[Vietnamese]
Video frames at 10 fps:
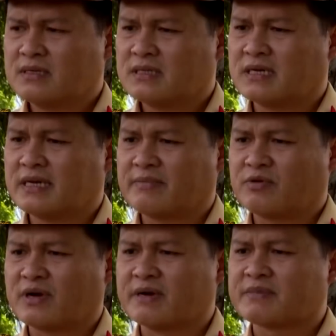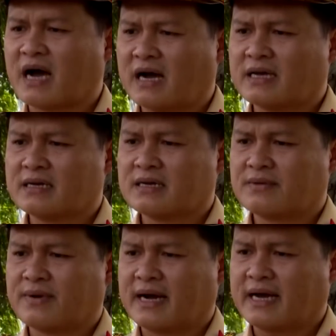thì anh em cũng kịp thời
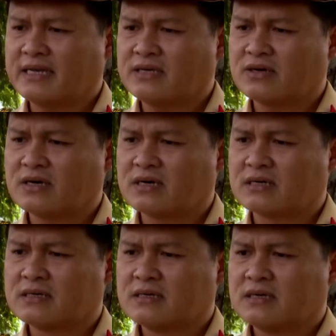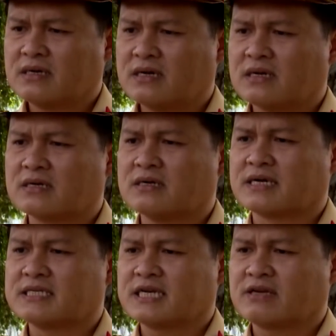phản ánh cho lực lượng
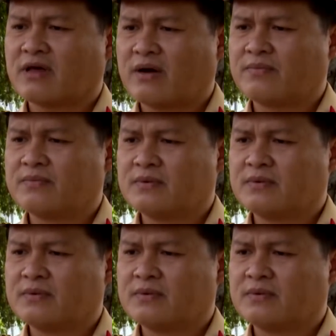cảnh sát giao thông.